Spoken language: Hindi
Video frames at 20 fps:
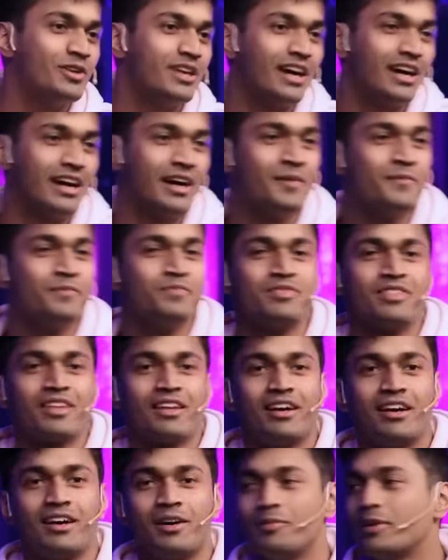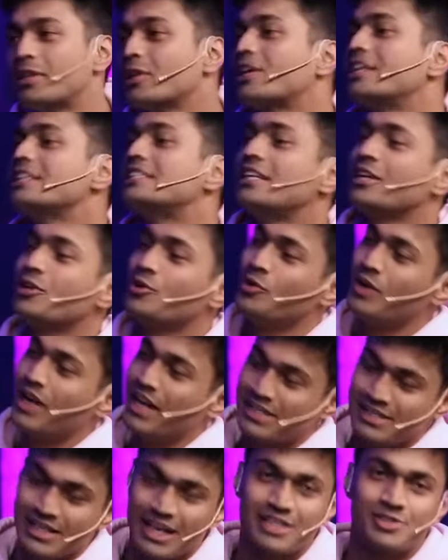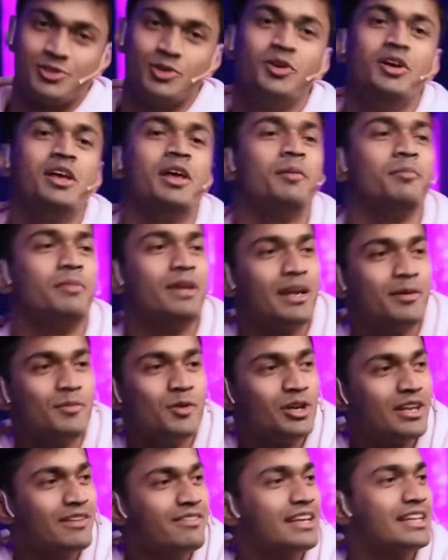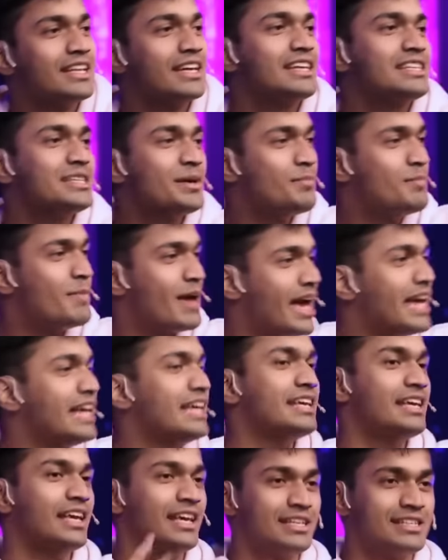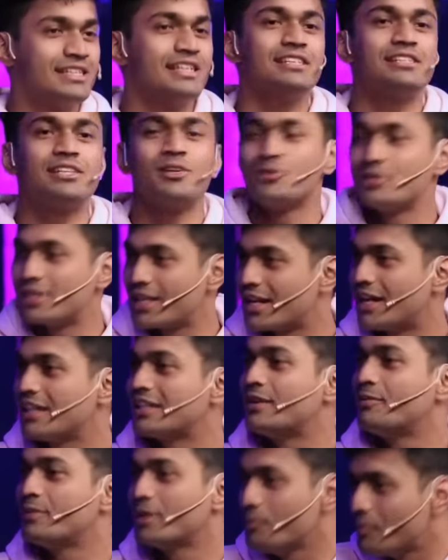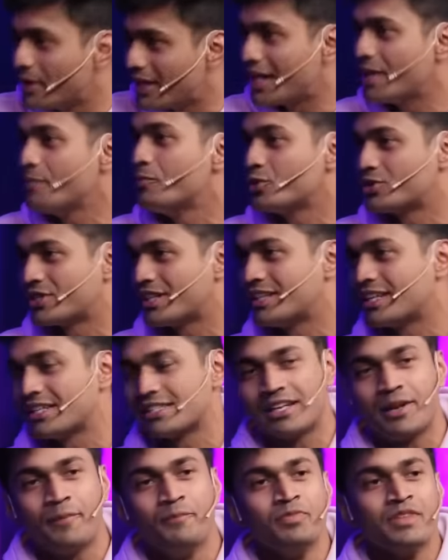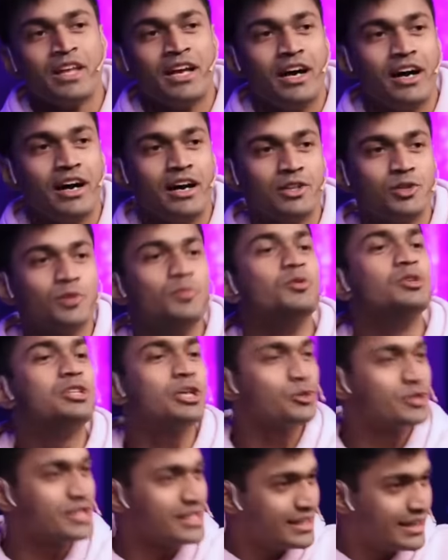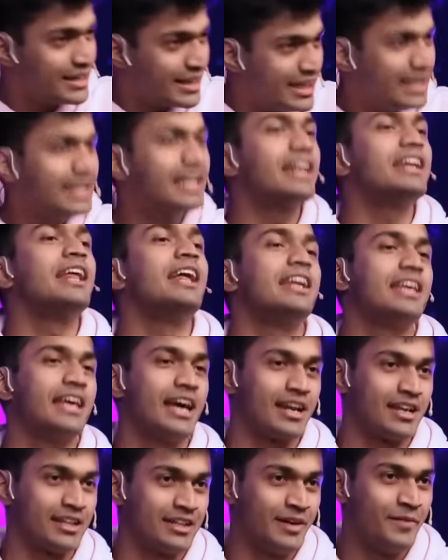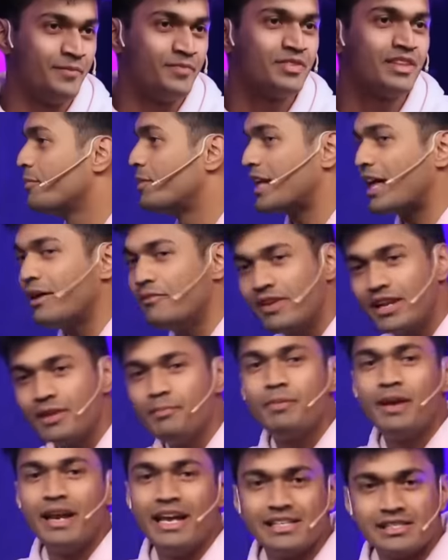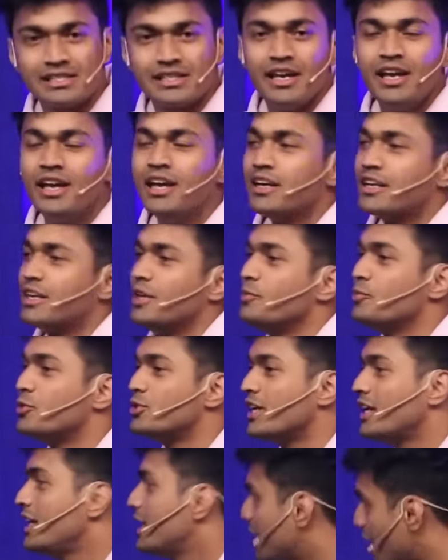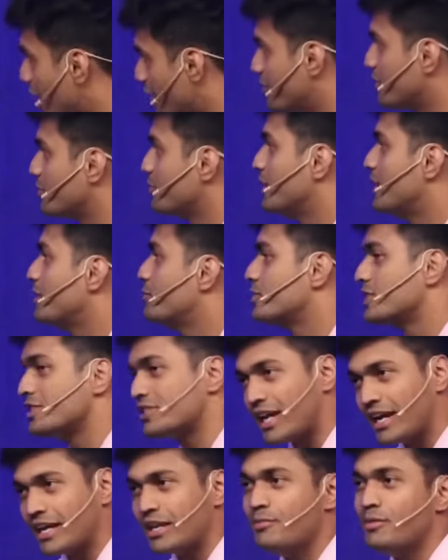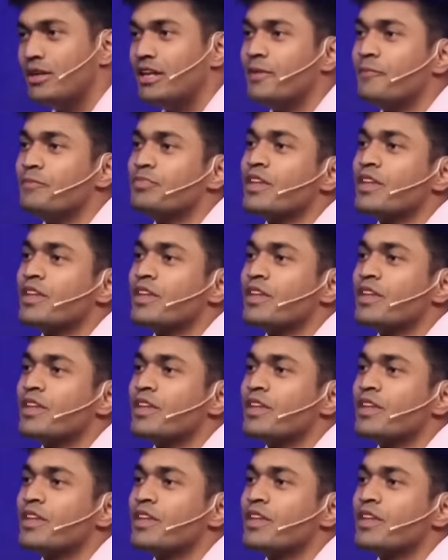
हो या मतलब किसी को एहसास हो मेरा मोटिव ये था कि जब मैं एक चीज़ से गुजर रहा था मतलब मेरा इमोशन था सर तो मुझे उससे डील करना नहीं आ रहा था बट आई एम वेरी ब्लेस्ड कि मुझे लिखावट मिली मुझे शायरी मिली